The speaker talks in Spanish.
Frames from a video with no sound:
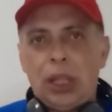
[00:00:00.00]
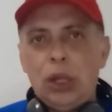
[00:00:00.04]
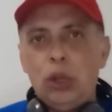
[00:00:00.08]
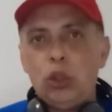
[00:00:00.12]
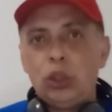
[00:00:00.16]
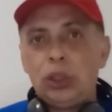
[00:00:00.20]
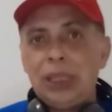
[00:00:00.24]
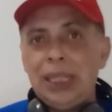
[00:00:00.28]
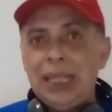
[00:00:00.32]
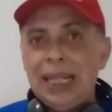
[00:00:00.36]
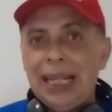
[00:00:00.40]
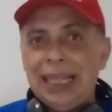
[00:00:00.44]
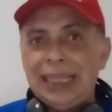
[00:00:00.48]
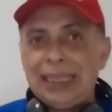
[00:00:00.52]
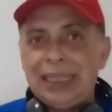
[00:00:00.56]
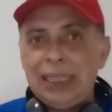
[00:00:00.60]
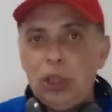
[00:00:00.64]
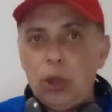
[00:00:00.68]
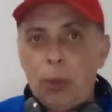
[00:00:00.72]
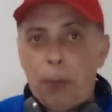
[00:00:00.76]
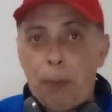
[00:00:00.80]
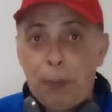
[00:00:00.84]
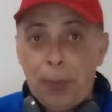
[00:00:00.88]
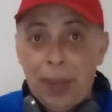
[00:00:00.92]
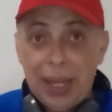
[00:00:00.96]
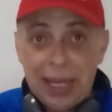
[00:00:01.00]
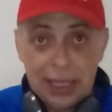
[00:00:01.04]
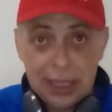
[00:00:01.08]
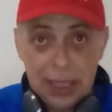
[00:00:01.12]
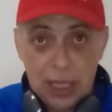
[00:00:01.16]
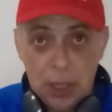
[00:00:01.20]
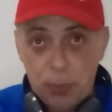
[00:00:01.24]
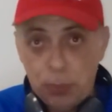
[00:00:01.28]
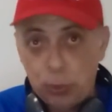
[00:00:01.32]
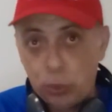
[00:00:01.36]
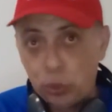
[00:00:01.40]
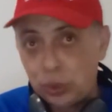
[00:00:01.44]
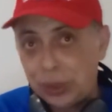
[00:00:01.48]
que lo tienen a tiro para
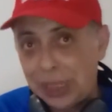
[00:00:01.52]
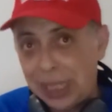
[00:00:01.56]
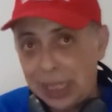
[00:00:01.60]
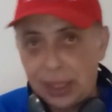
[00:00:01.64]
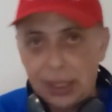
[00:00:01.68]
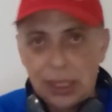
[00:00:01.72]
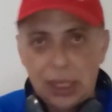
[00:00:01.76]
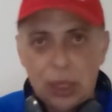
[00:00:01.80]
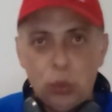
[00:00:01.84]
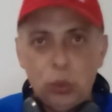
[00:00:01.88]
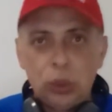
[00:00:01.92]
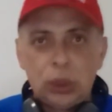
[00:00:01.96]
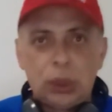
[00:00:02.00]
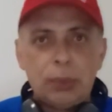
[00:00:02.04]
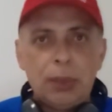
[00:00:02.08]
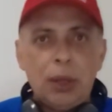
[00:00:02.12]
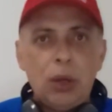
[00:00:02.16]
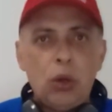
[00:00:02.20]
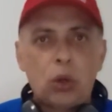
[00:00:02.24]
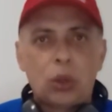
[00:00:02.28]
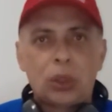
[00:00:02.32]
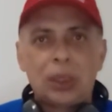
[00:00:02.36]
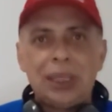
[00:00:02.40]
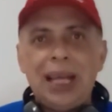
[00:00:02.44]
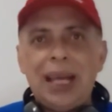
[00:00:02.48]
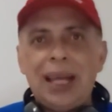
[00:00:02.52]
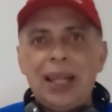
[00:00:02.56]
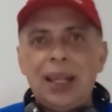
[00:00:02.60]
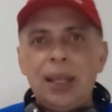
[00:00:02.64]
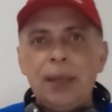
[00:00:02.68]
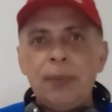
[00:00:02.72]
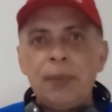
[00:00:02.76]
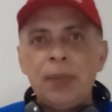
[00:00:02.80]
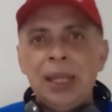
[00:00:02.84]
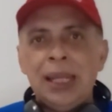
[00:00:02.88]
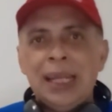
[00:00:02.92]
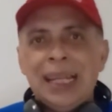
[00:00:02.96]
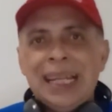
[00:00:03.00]
disputar en la última
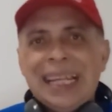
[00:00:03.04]
jornada